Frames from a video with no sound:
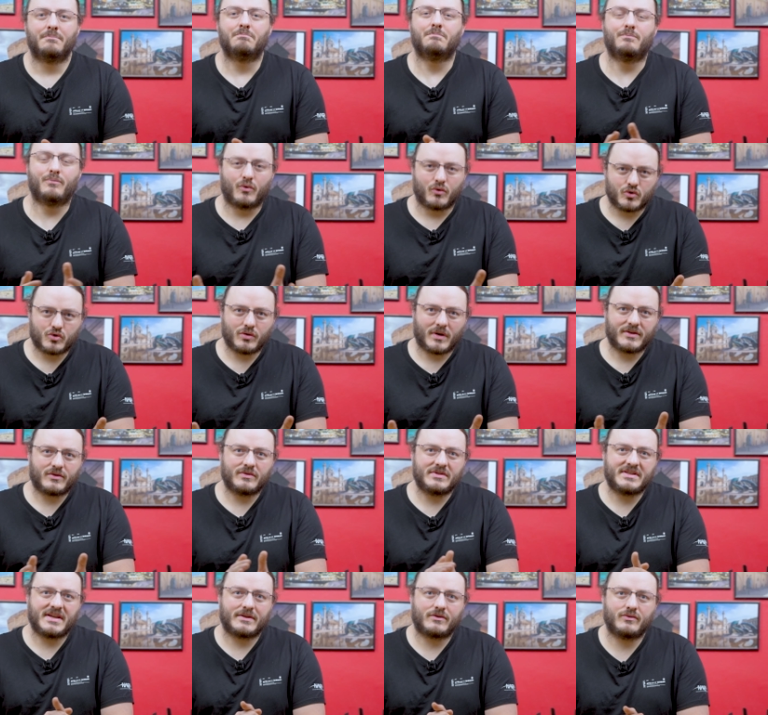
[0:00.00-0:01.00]
Bonjour à
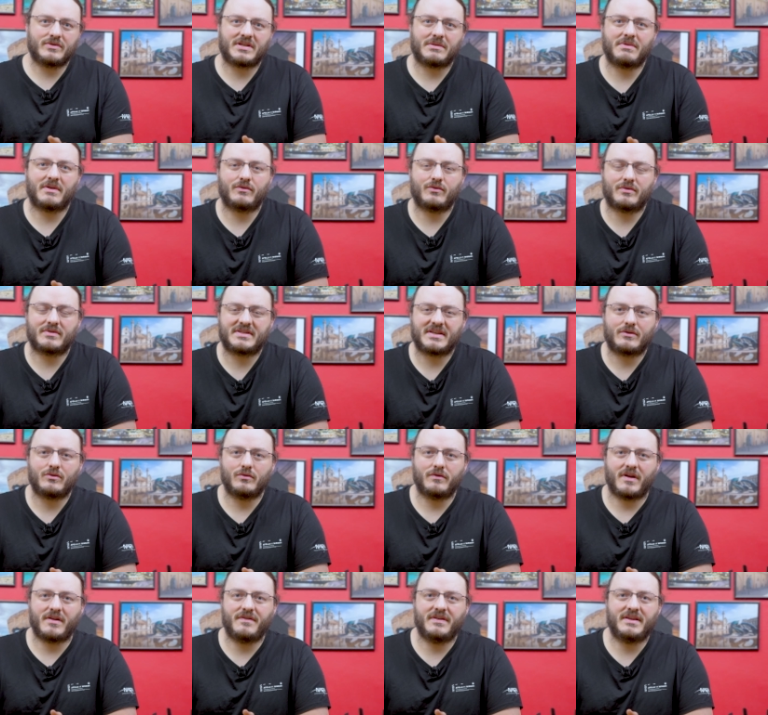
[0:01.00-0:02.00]
toutes et à tous et bienvenue dans cette
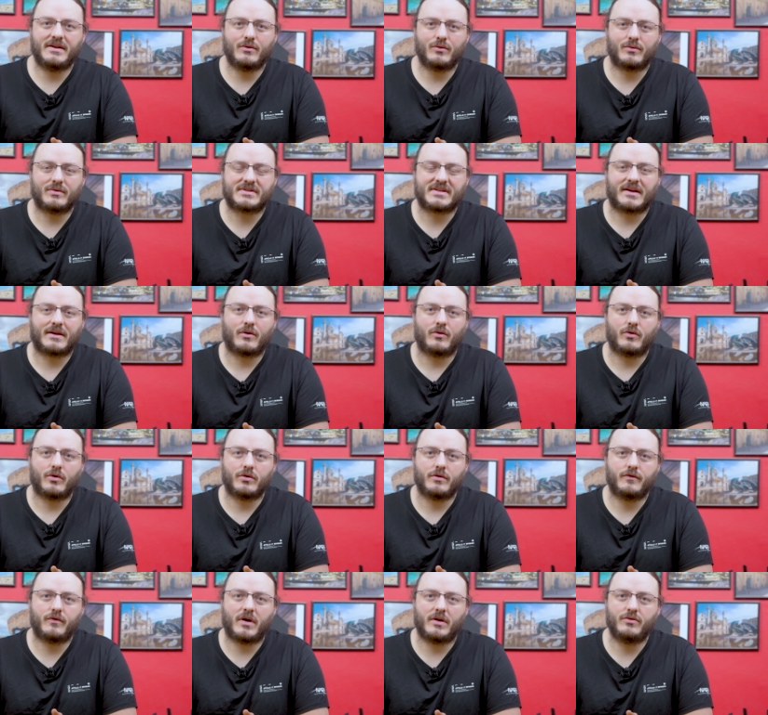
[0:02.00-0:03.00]
nouvelle vidéo consacrée encore
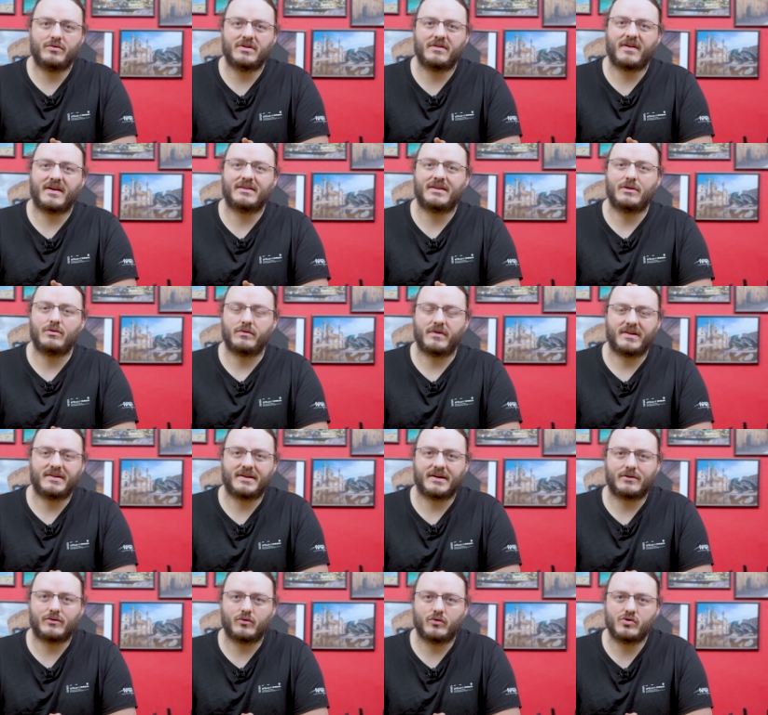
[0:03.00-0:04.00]
une fois à l'univers des nouvelles
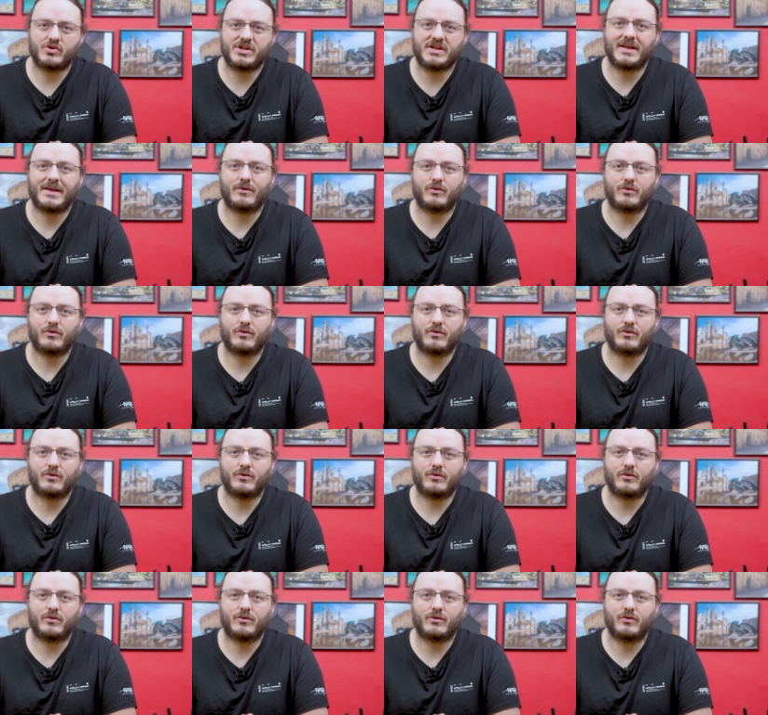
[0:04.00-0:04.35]
technologies.